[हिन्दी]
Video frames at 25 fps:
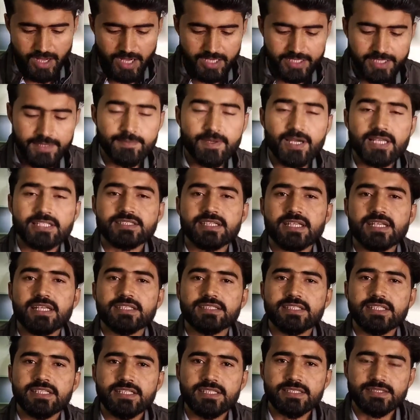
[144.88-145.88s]
आगे बात कर
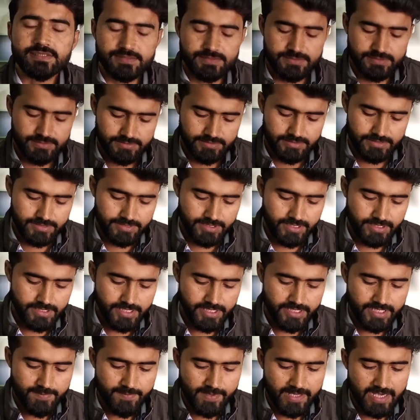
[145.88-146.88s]
लेते हैं इसके
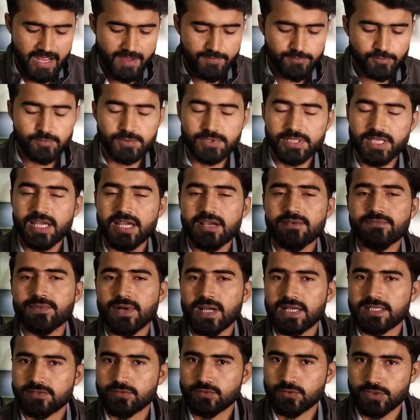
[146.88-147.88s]
देखिए मैंने आपको बताया
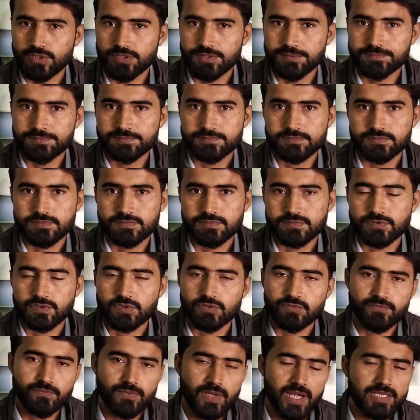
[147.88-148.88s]
फ़ायदों की
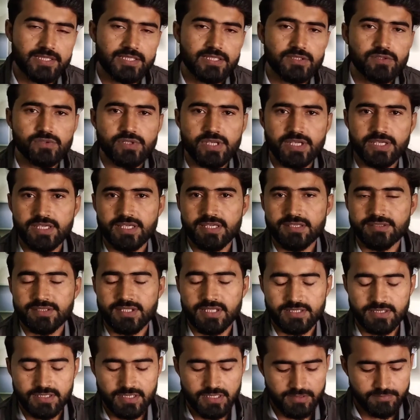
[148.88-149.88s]
तो फ़ायदे तो देखिए
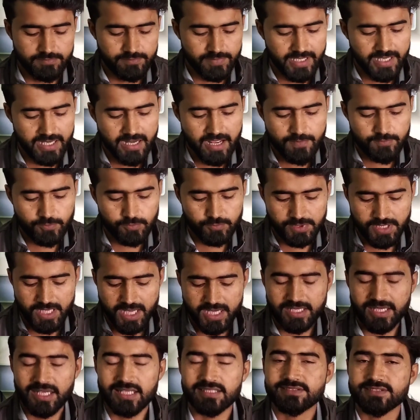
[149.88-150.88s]
इसके अंदर मैंने आपको
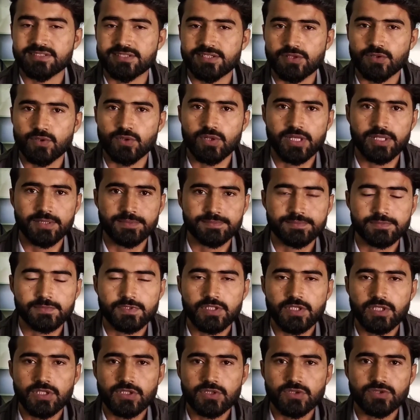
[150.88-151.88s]
बताया कैल्सिट्रोल है
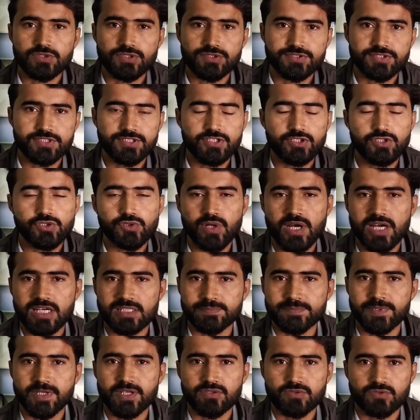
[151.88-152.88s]
तो जिससे ये जो हाथ
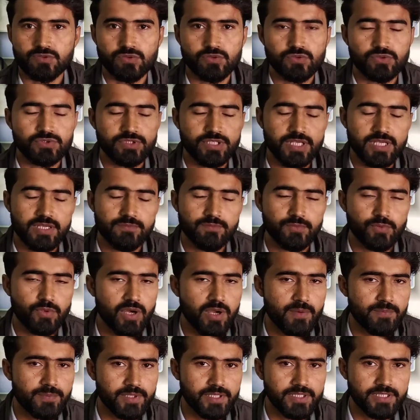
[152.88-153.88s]
पैर सुन होते हैं वो
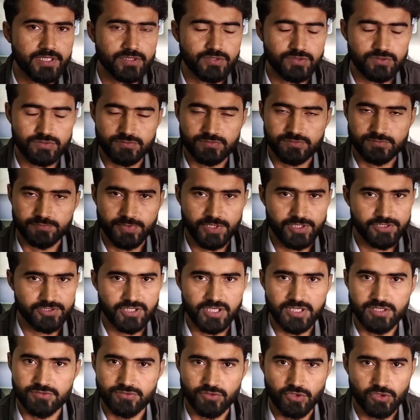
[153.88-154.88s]
आपका ये
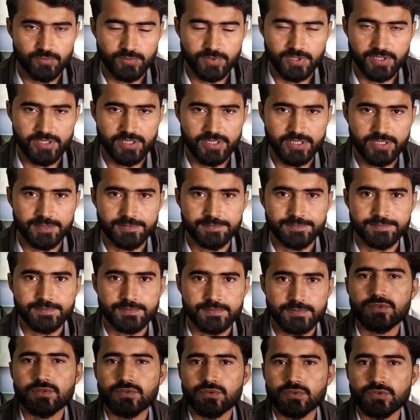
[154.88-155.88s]
परेशानी सॉल्व कर देगा
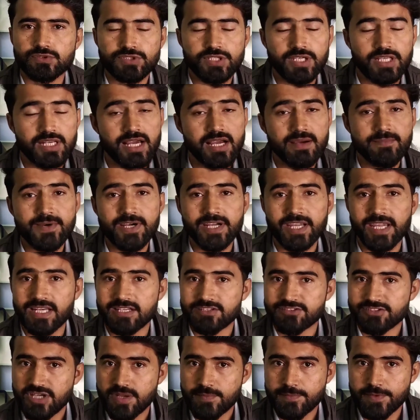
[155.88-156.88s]
उसके अलावा
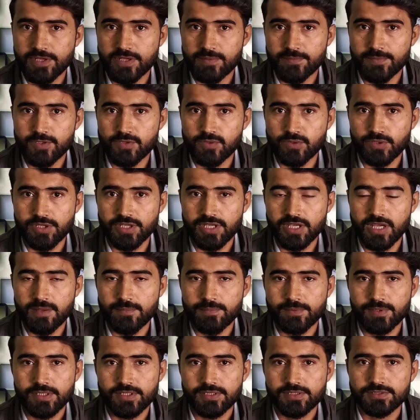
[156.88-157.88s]
कैल्शियम की कमी हो रही है
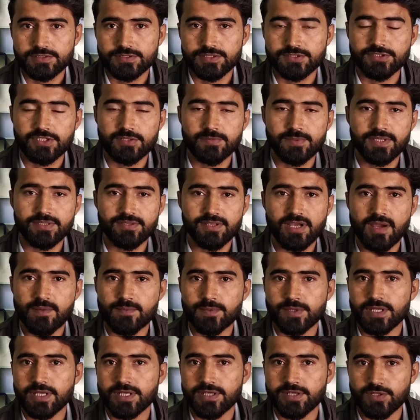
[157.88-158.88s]
आपके जिसकी वजह से
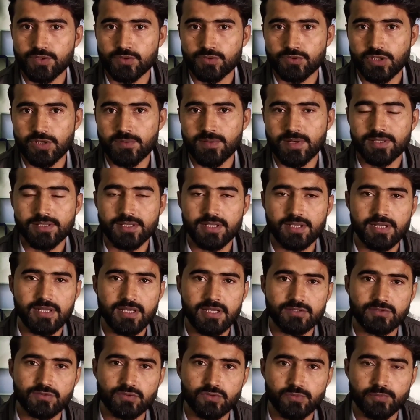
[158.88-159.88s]
आपकी हड्डियों से आवाज़
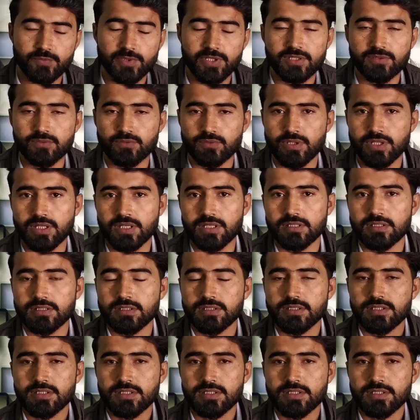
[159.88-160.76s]
आना सुनपन होना